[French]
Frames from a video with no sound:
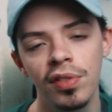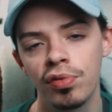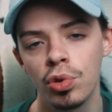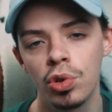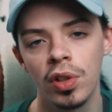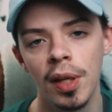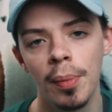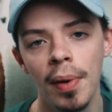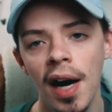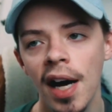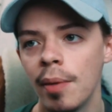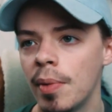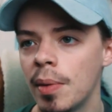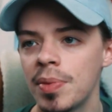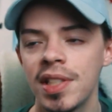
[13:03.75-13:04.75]
fonctionnait pas
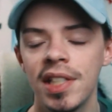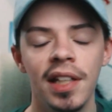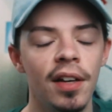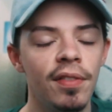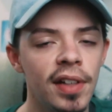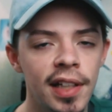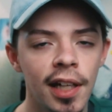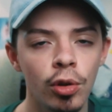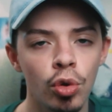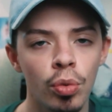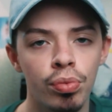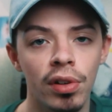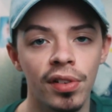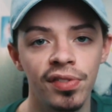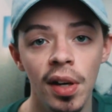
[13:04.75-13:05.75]
et même s'il avait quelques
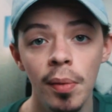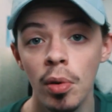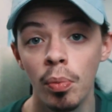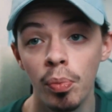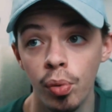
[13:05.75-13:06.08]
points faibles,